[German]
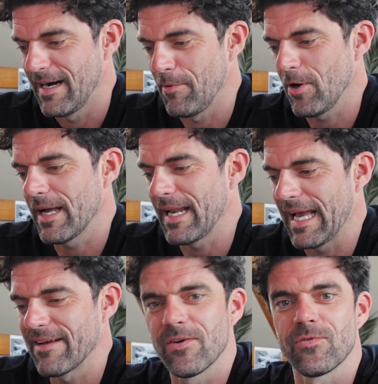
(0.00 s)
Aber auch eine
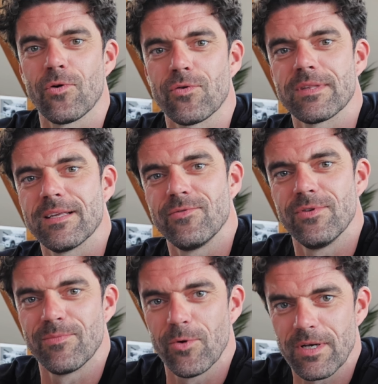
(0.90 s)
Eigenversorgung ist
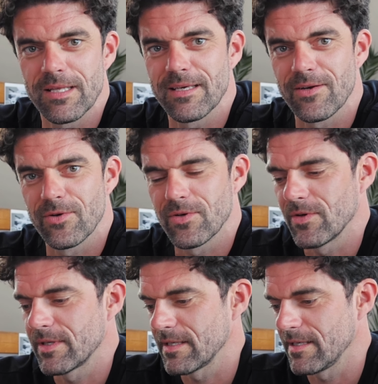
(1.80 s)
natürlich möglich. Ihr könnt
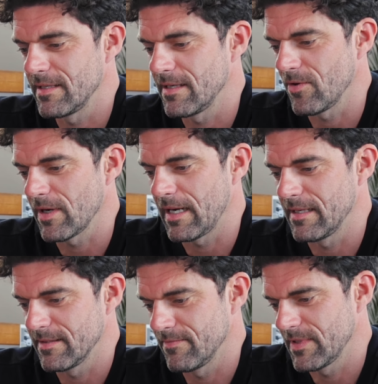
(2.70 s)
euch äh, auch
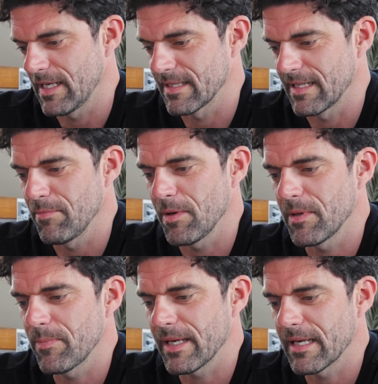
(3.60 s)
äh, Sachen selber
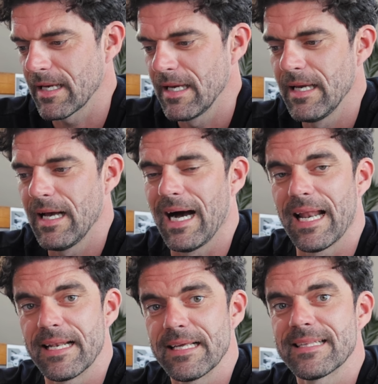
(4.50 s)
mitbringen,
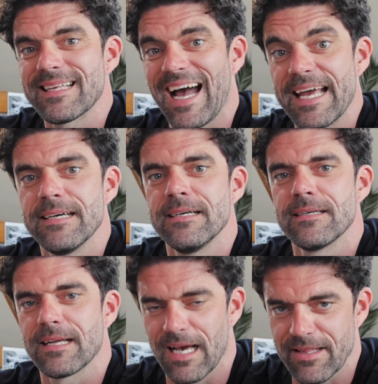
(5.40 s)
allerdings
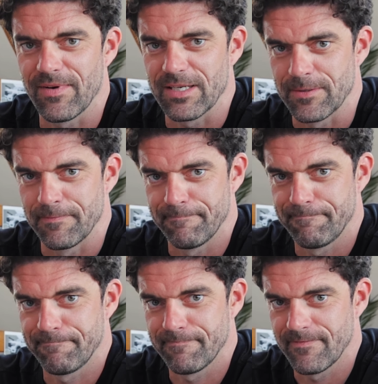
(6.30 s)
keine Glasflaschen
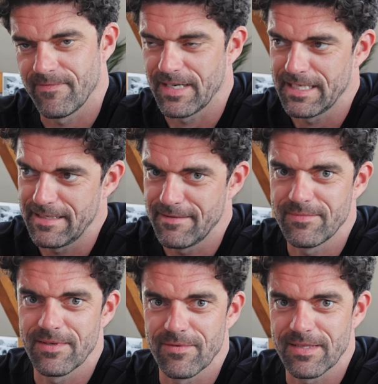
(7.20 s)

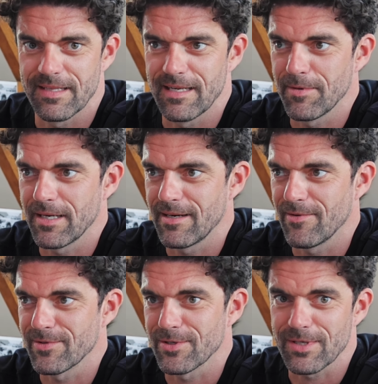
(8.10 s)
weil ihr wisst selber,
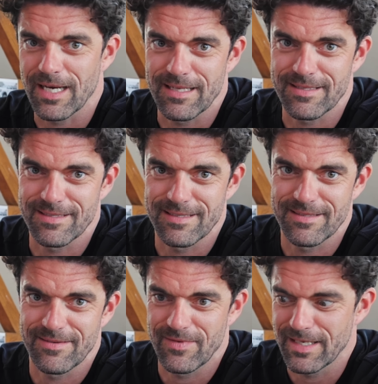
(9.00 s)
auf der
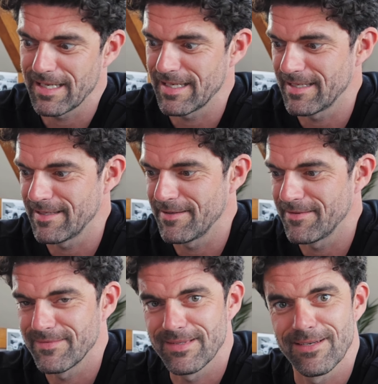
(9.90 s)
Straße, wenn da
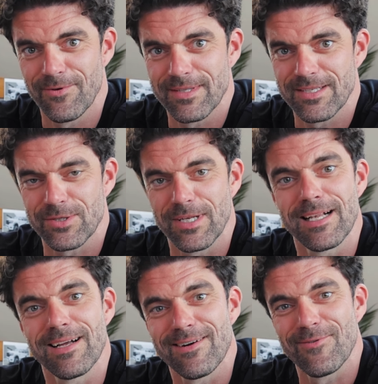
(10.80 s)
äh, die Leute
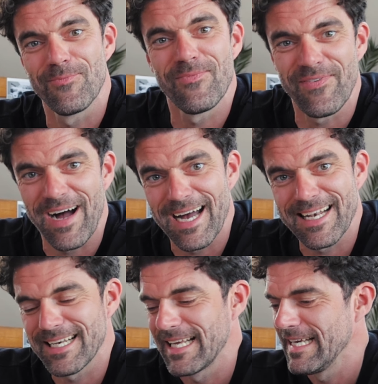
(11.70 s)
schnell
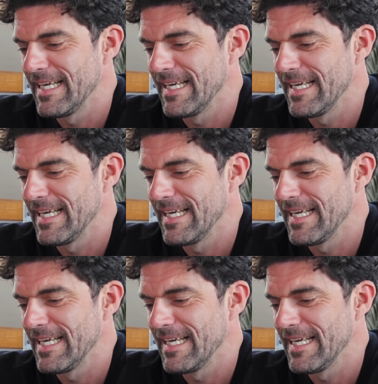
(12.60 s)
rumfahren,